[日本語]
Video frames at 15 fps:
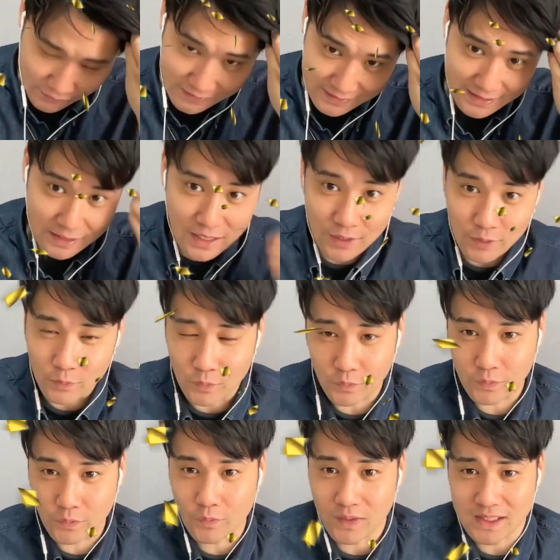ね、あの、今
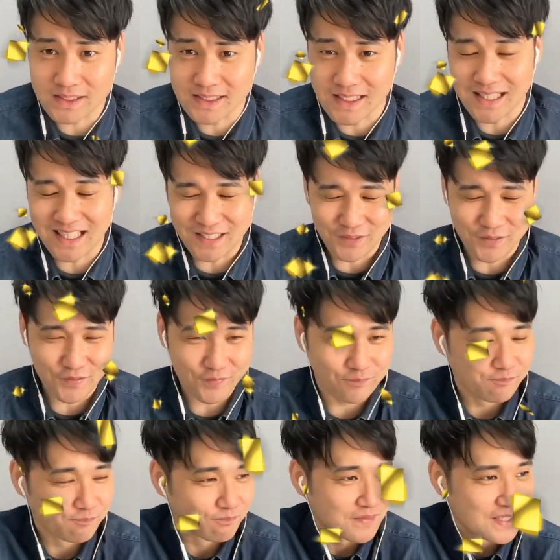日はですね、あの、
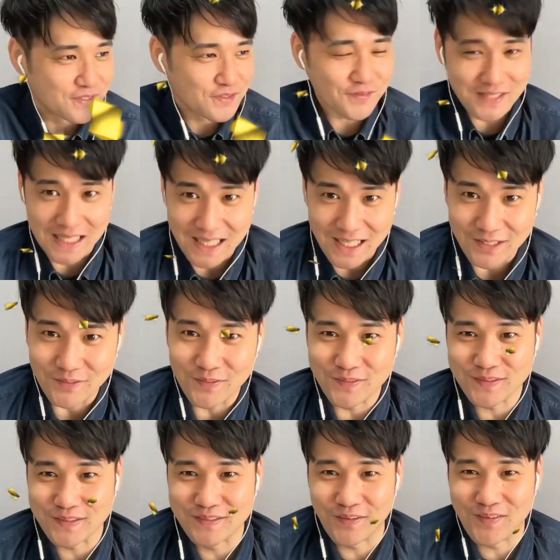ちょっとね、あ
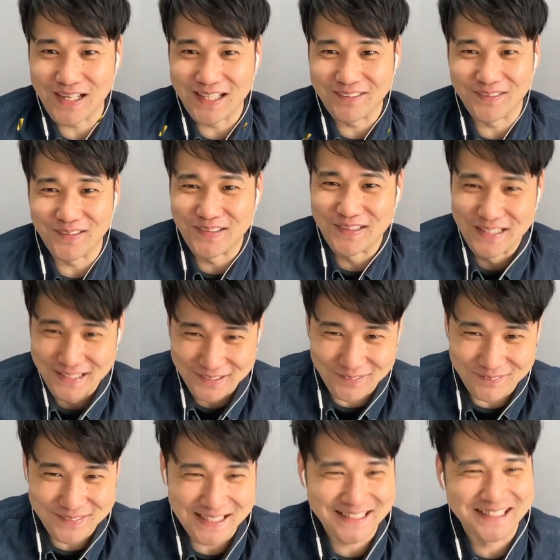の、動画の
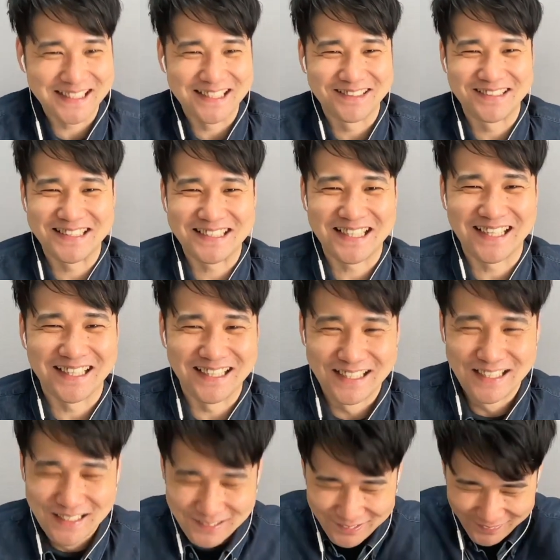撮影の時間が
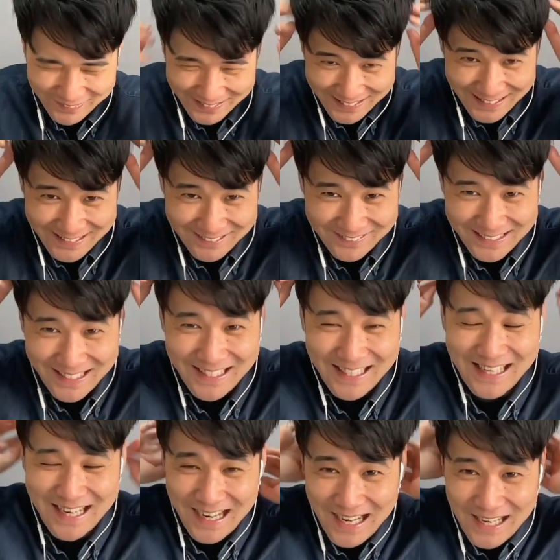取れないので、
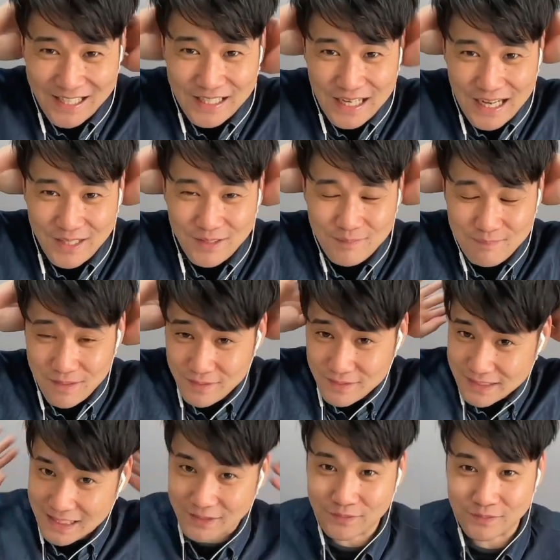はい、あの、まあ、
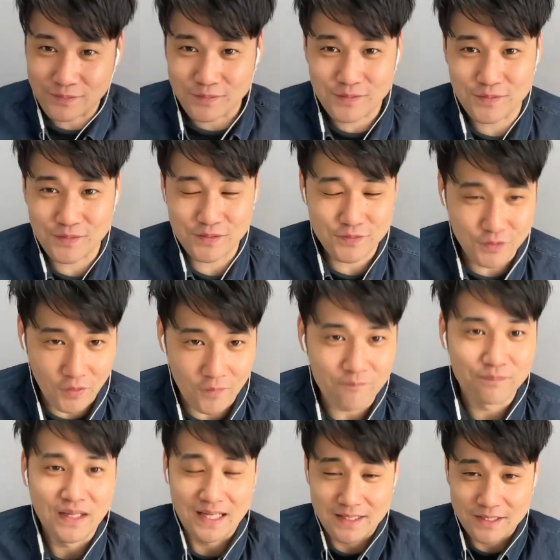単刀直入に言うと、
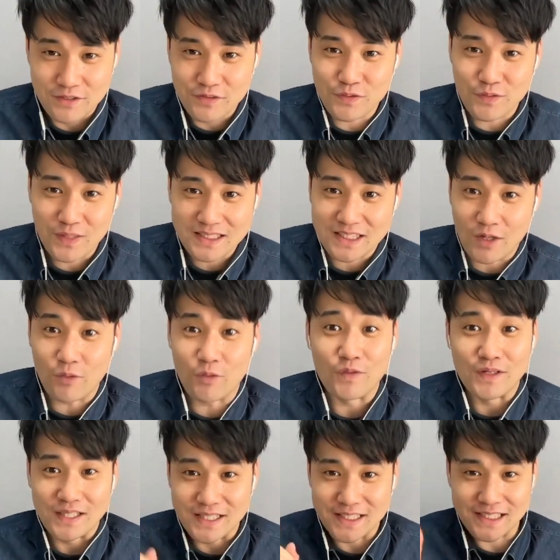遊戯王ガチャを
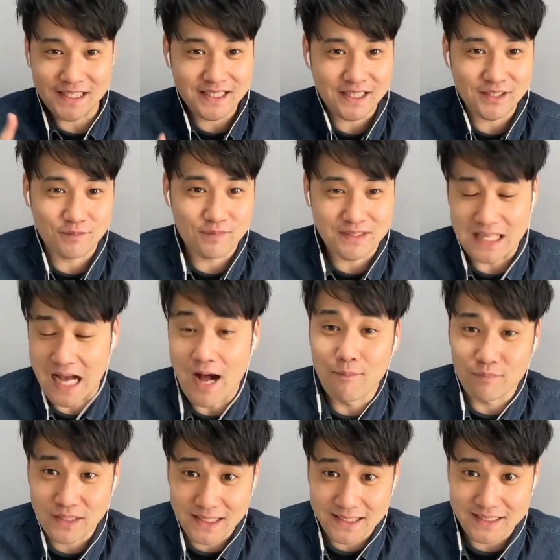引いていきたいと思います。あ、
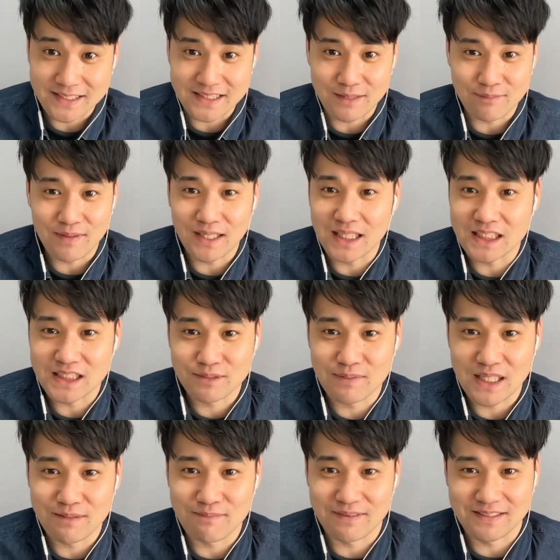無課金サーバー化、柴
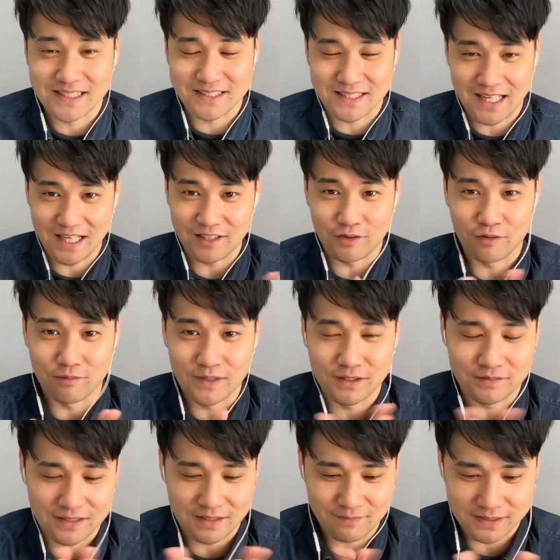犬村です。はい、おめでとう
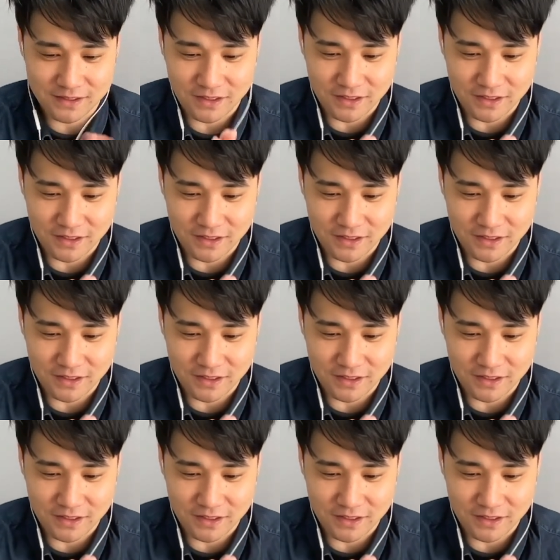ございます。